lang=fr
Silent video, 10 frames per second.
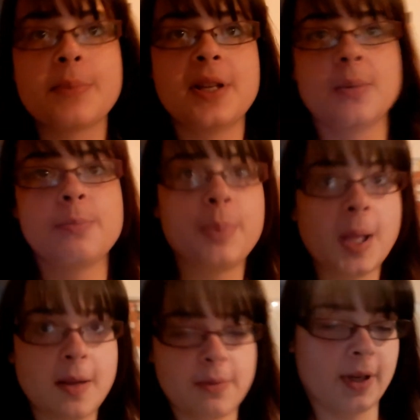Puis il y a une
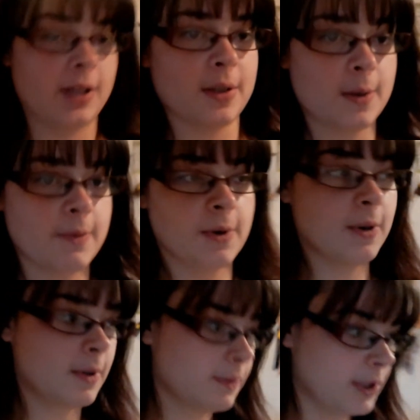poignée, fait qu'on
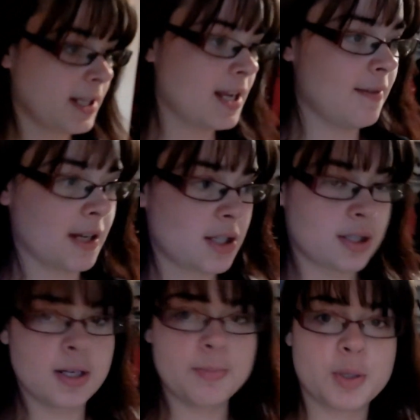va vlogger avec
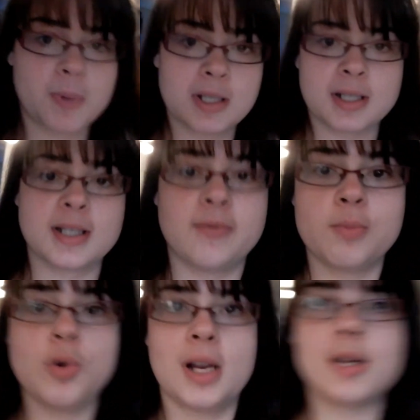ça, puis je pense que ça va
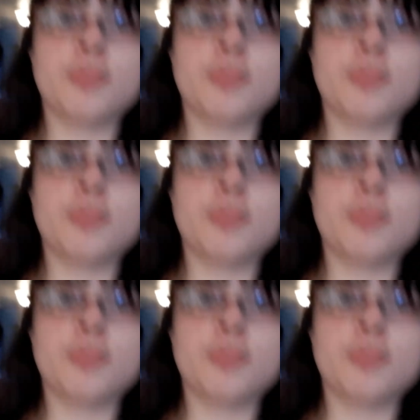mieux aller